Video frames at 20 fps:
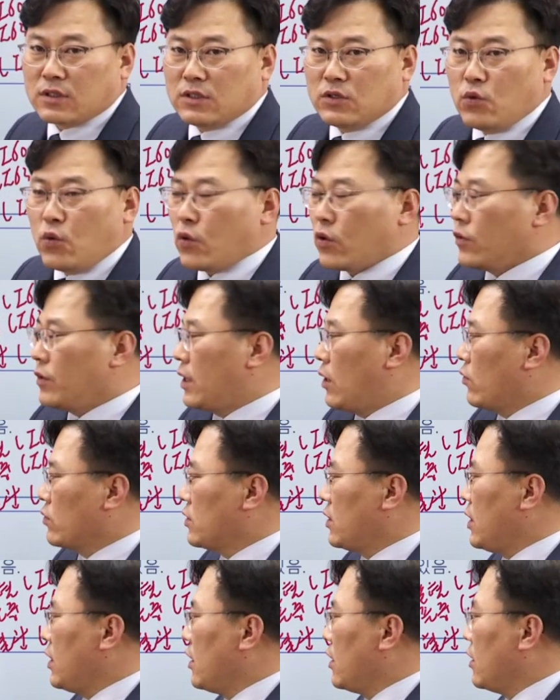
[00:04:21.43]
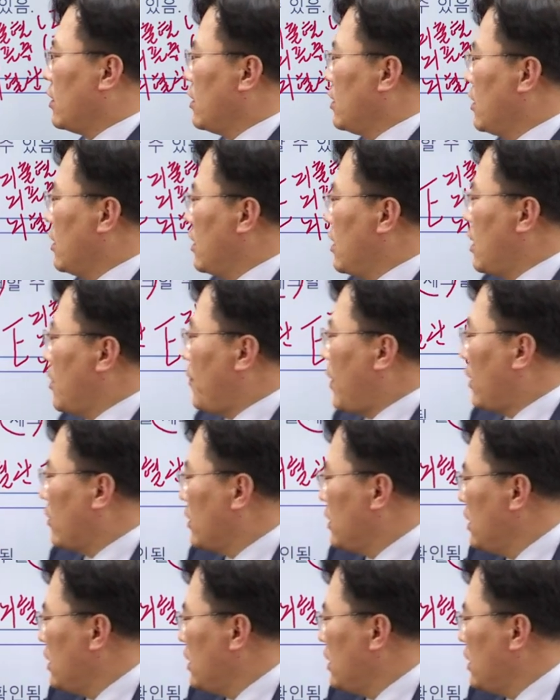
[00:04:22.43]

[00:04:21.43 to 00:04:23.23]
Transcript: 이런 내용들이 바로